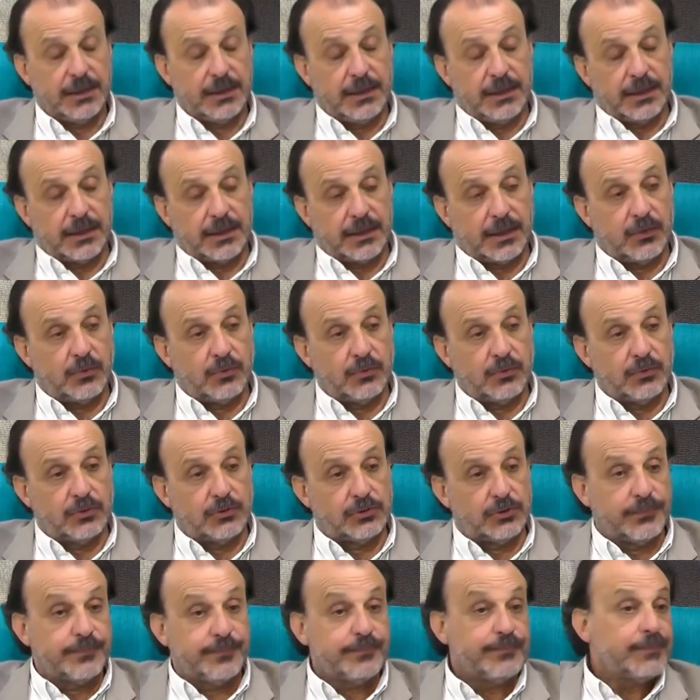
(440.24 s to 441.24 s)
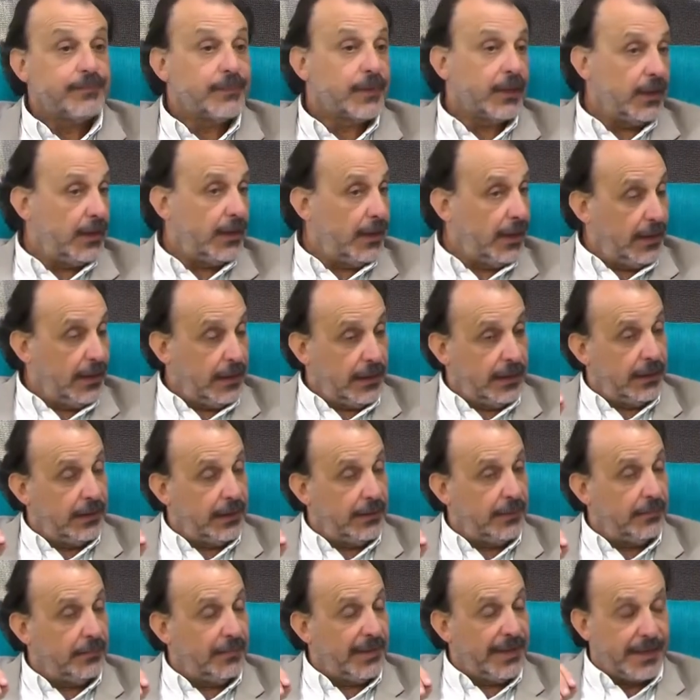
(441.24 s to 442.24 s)
recursos.
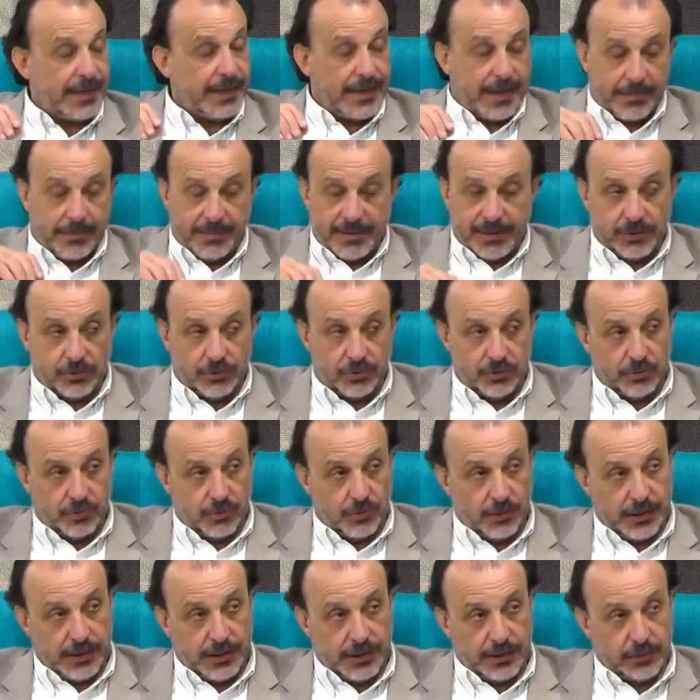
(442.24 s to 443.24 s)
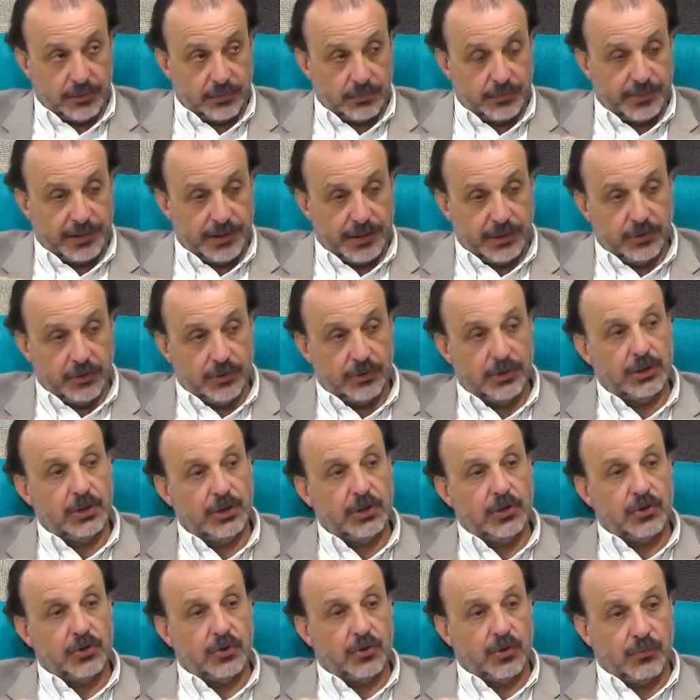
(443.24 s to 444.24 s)
El medicamento hoy ha irrumpido
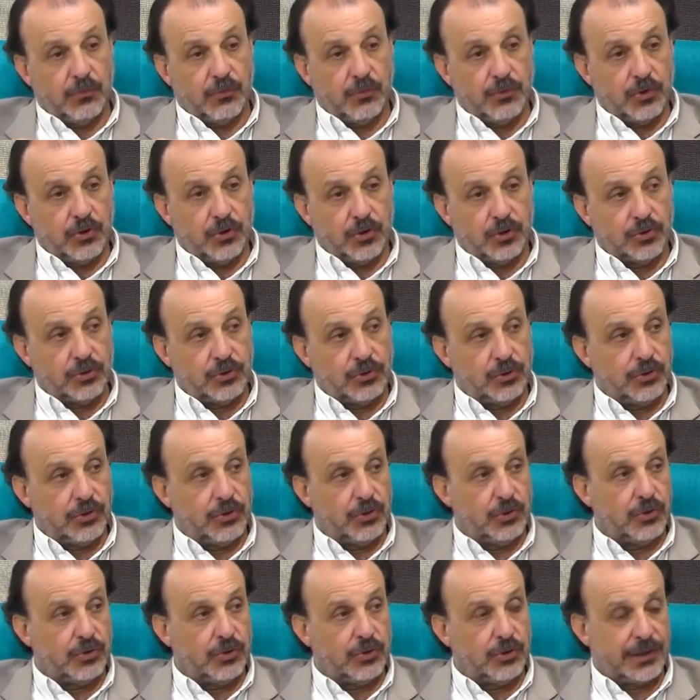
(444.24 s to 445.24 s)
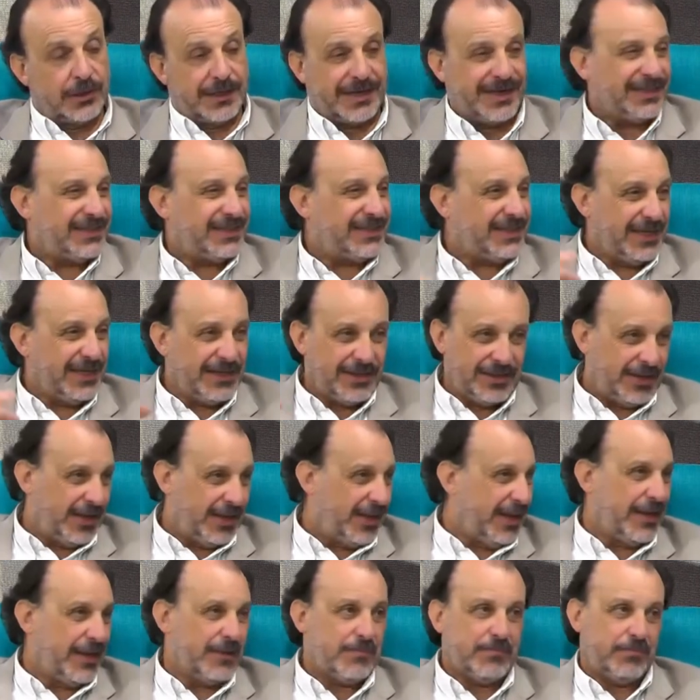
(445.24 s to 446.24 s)
como un costo
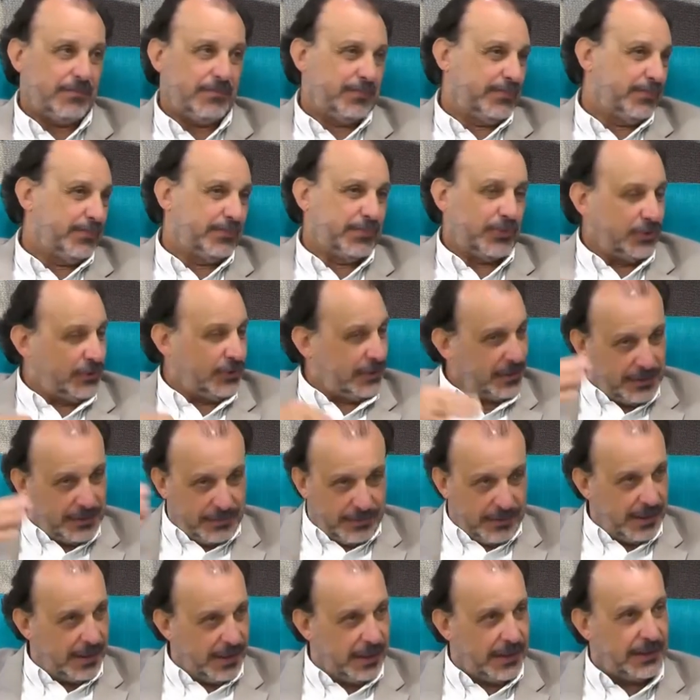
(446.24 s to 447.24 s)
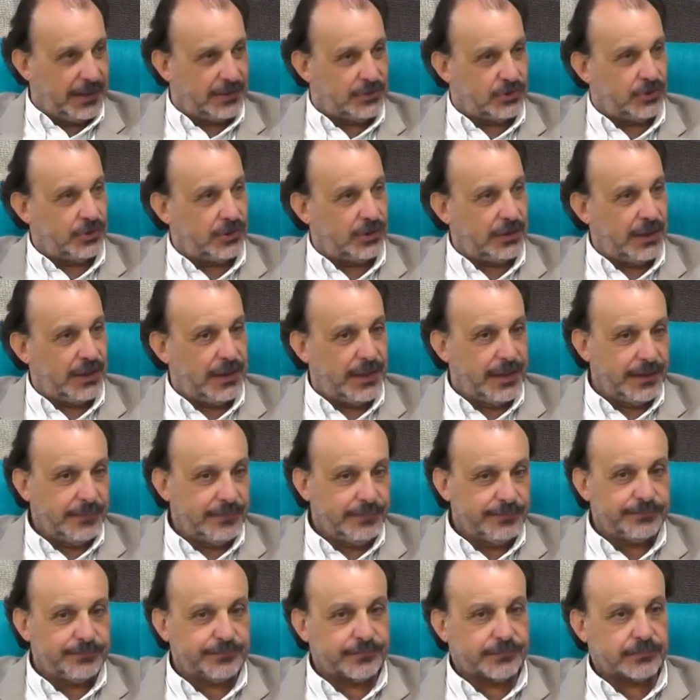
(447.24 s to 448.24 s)
creciente imposible de sostener.
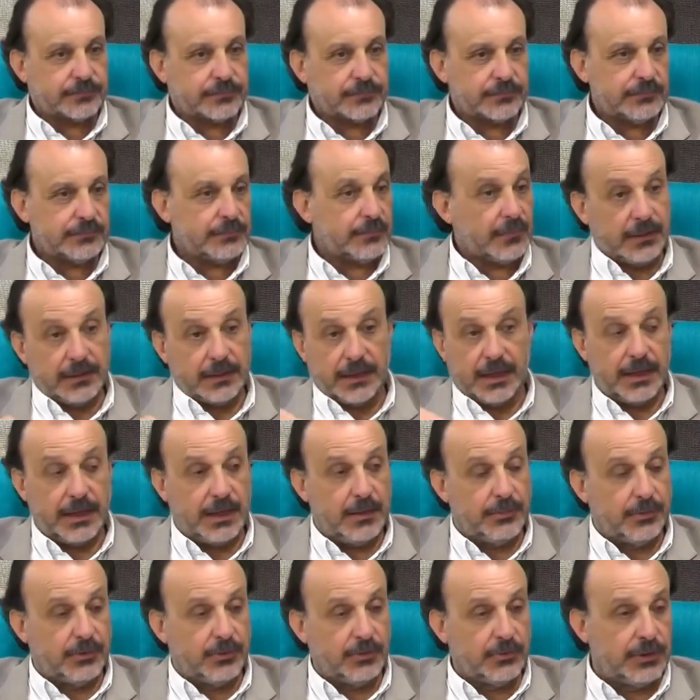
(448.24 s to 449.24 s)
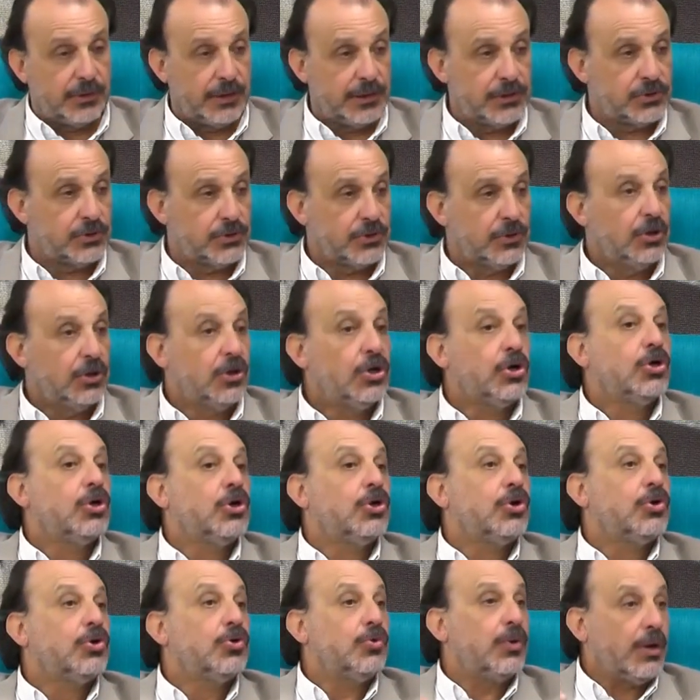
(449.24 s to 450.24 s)
Nadie le pone un techo.
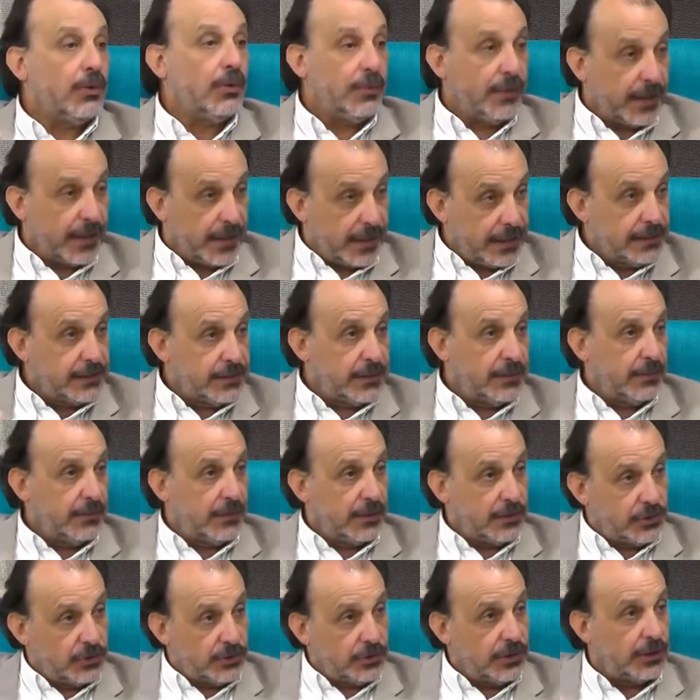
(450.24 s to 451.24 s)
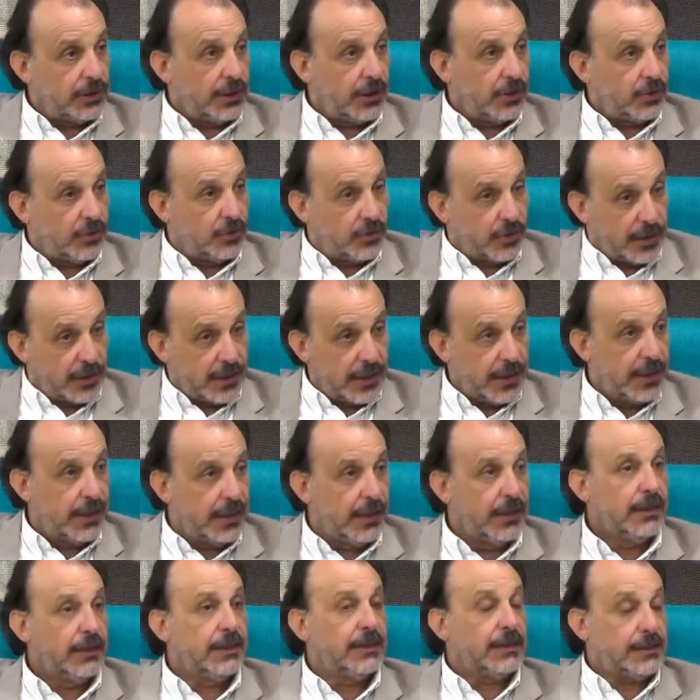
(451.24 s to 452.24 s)
No hay una agencia de evaluación de
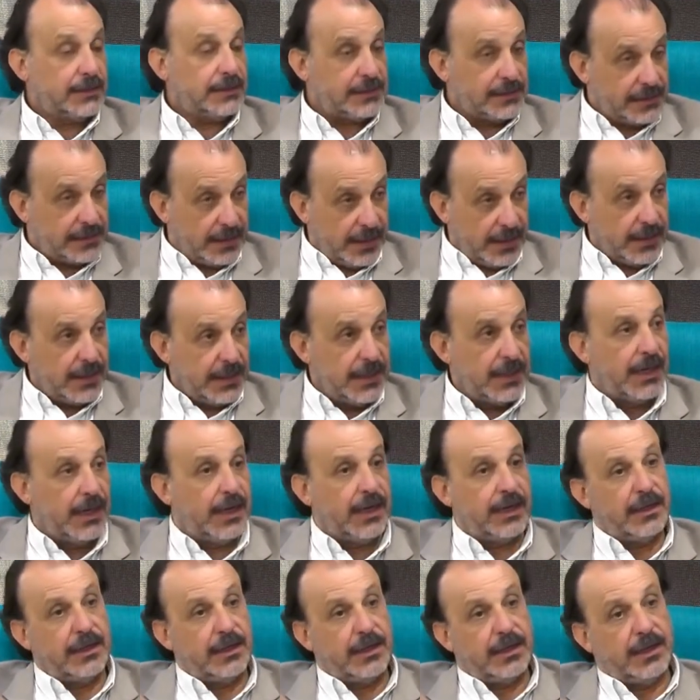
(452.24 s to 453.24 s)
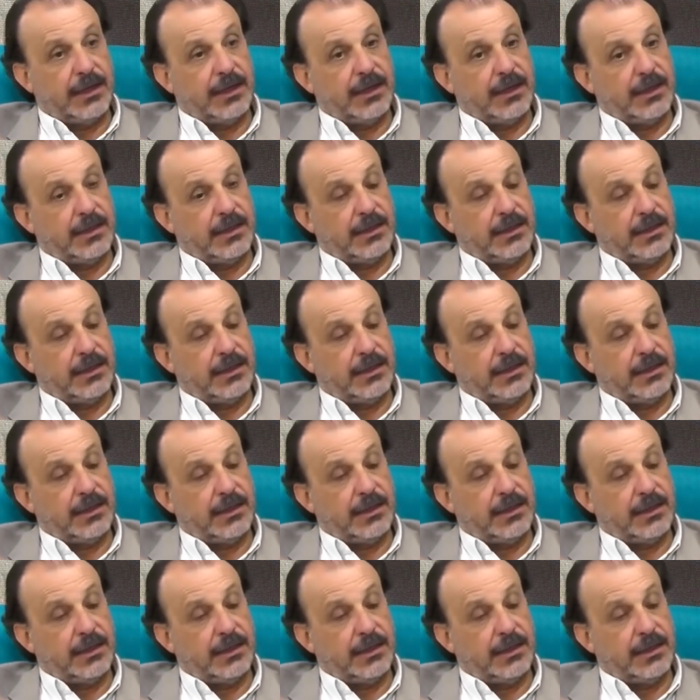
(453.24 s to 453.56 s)
tecnología seria, eh,